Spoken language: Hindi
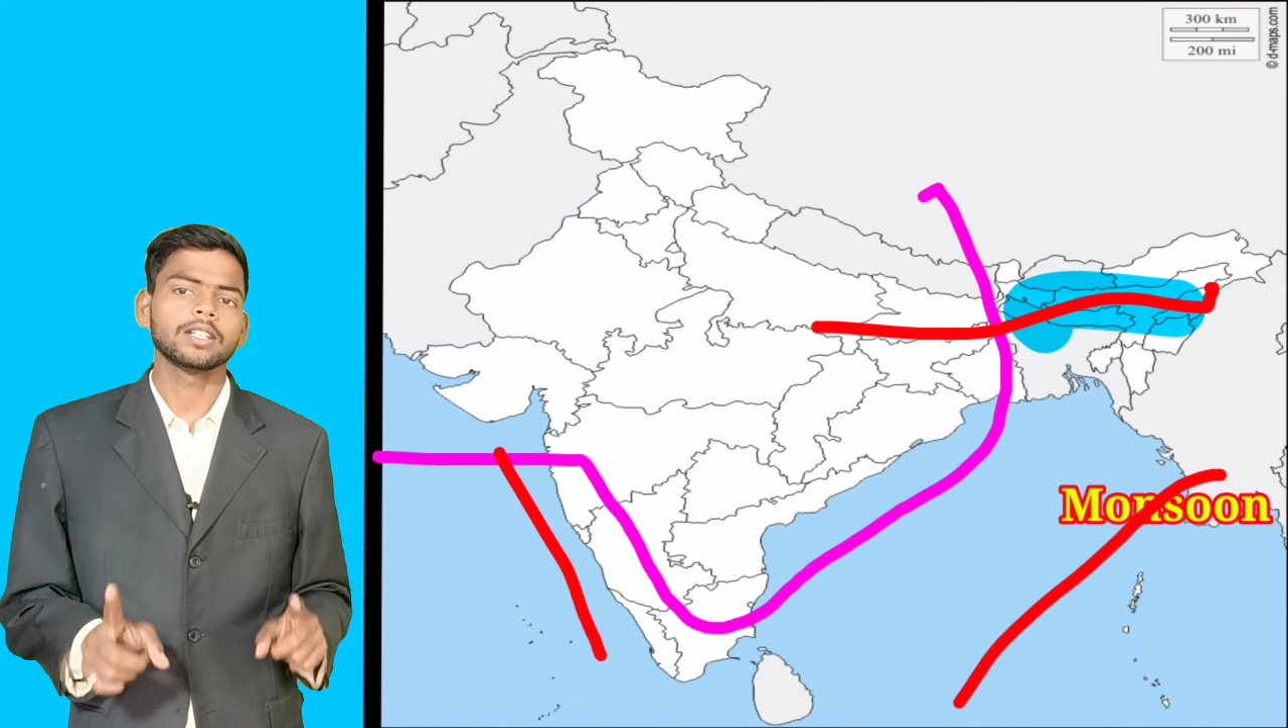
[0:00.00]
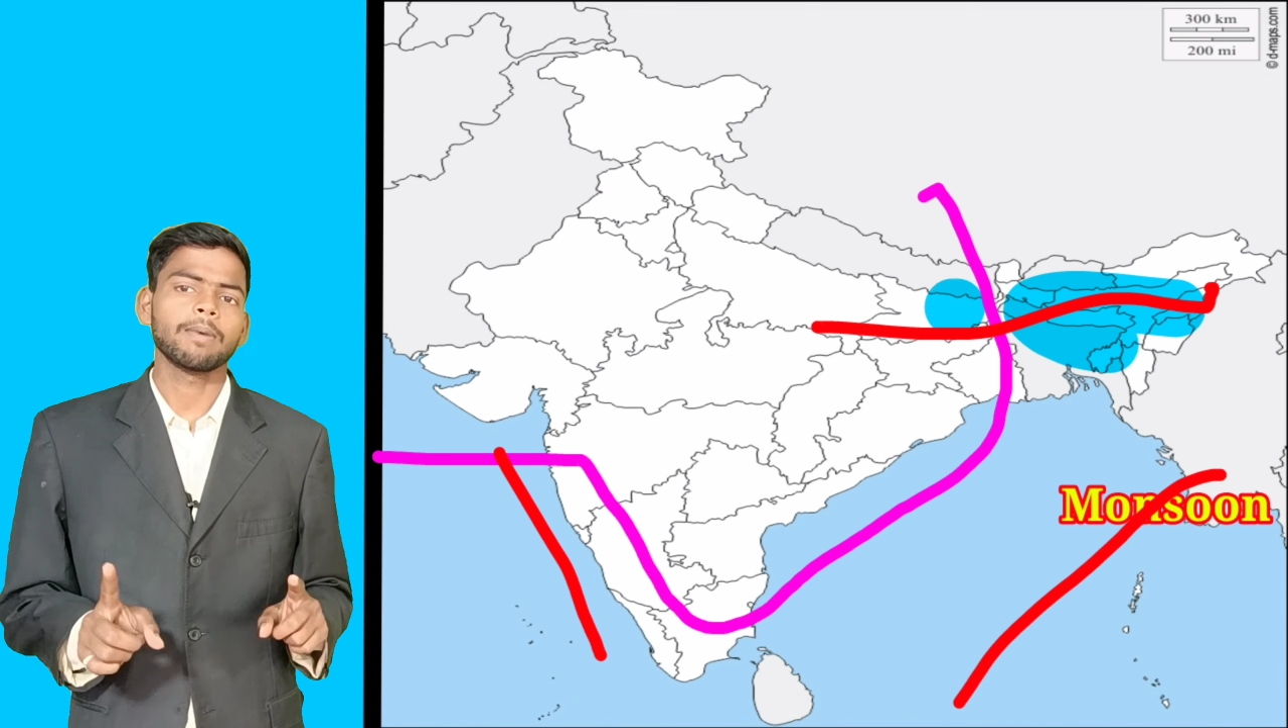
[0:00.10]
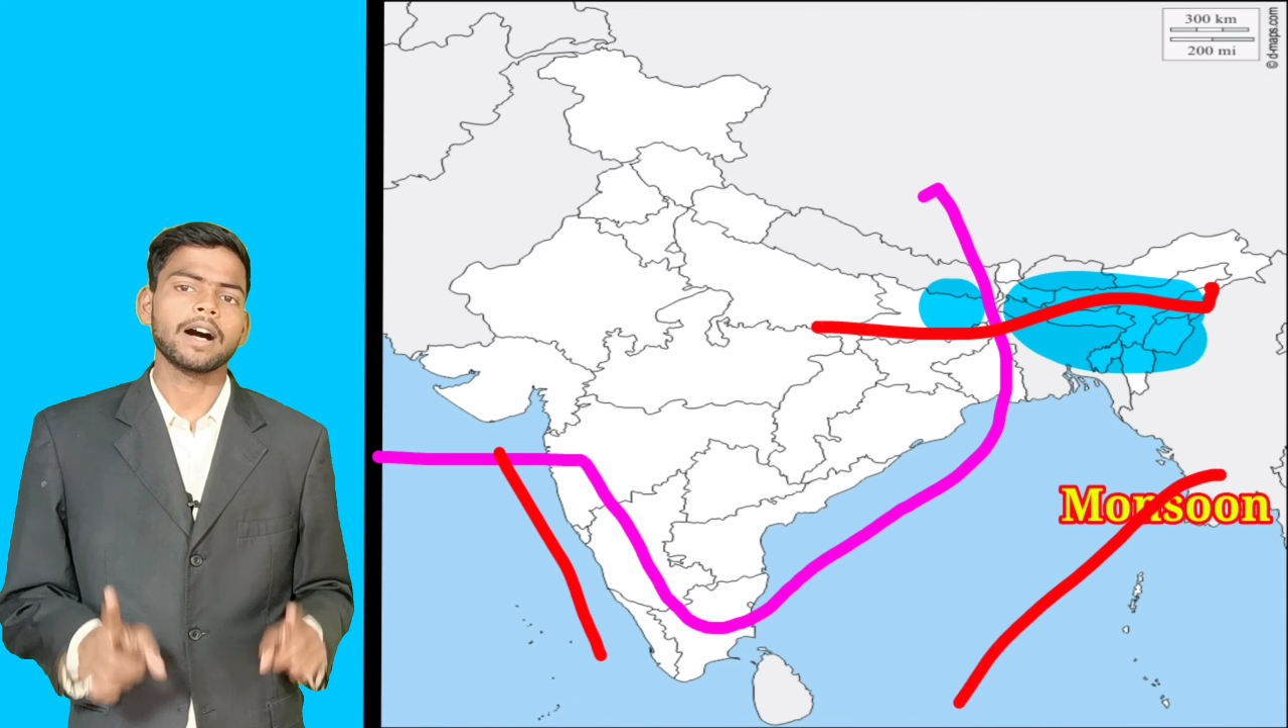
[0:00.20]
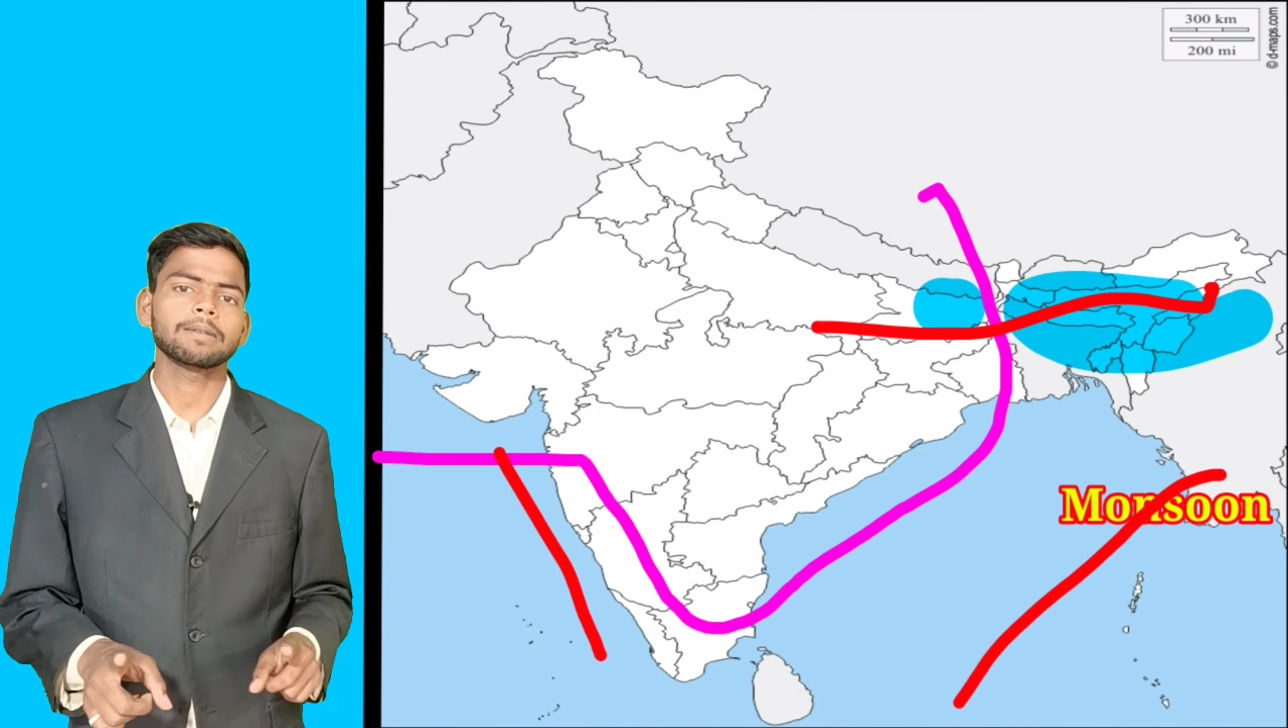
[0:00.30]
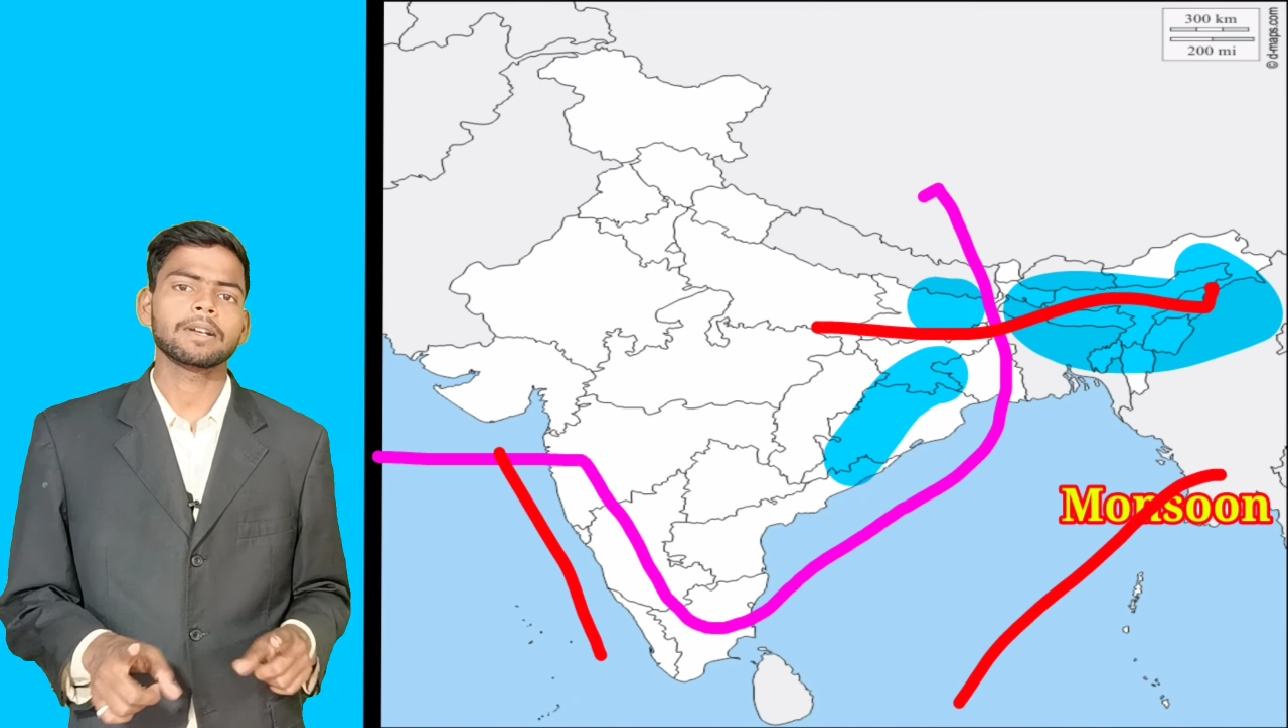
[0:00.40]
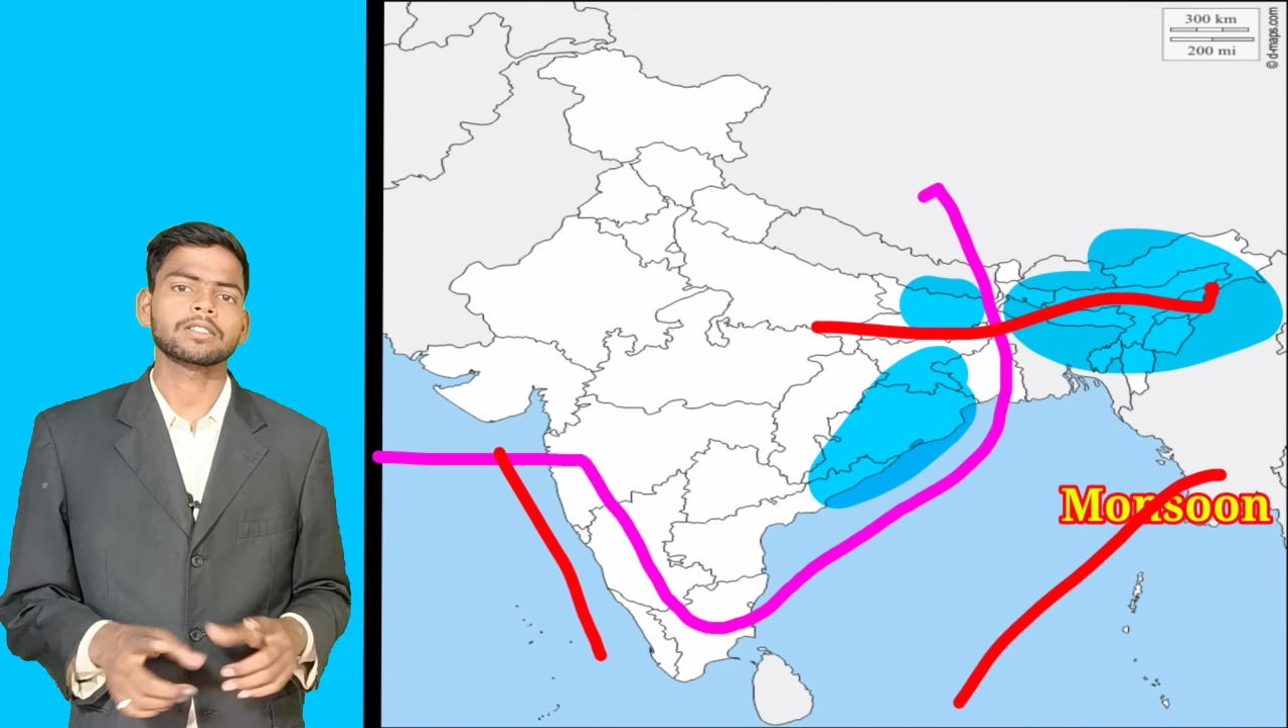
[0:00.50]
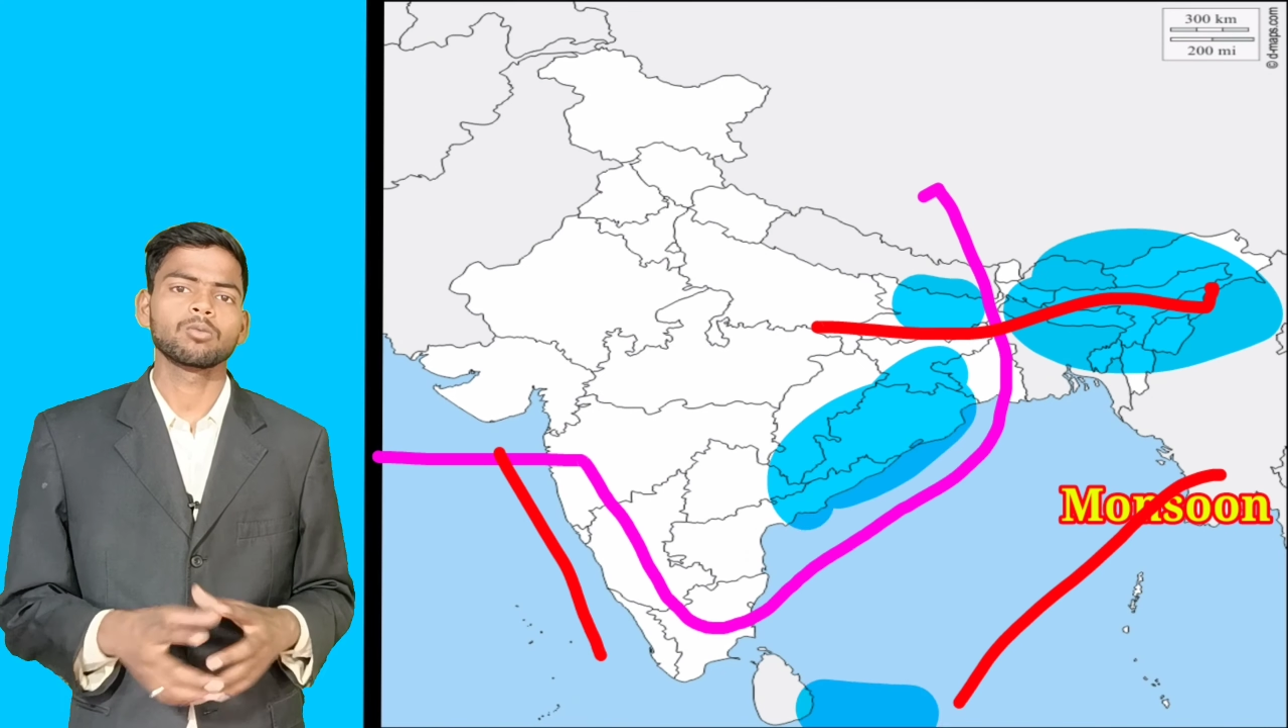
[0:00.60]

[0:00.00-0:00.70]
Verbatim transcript: कि भारी भारी